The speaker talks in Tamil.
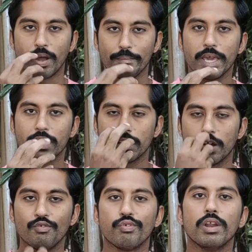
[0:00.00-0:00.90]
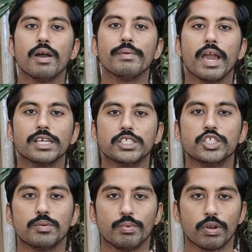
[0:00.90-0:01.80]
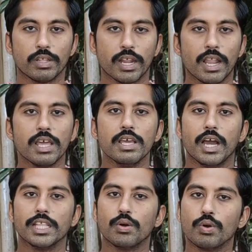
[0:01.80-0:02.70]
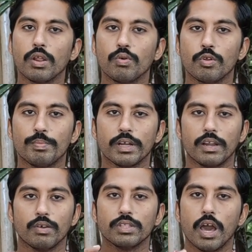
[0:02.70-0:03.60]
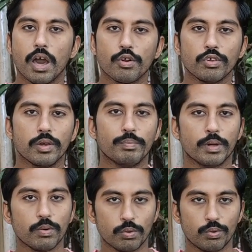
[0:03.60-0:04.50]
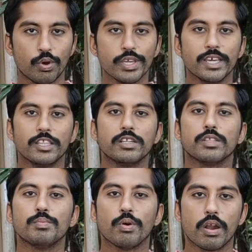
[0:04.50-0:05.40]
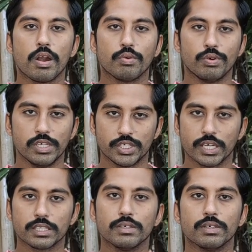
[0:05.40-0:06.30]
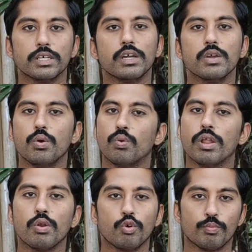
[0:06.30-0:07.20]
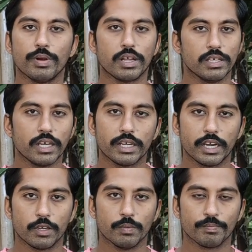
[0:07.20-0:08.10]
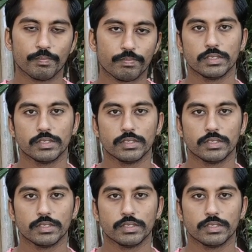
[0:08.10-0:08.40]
கம்மியா இருந்தாலும் ஃபுல்லாமே ஆக்சிஜன் போறதுனால அந்த உடல் உறுப்புகள் வந்து ஆரோக்கியம் பெறும் நோயை எதிர்த்து போராடக்கூடிய சக்தி வந்து உடல் உறுப்புகளுக்கு கிடைக்கும்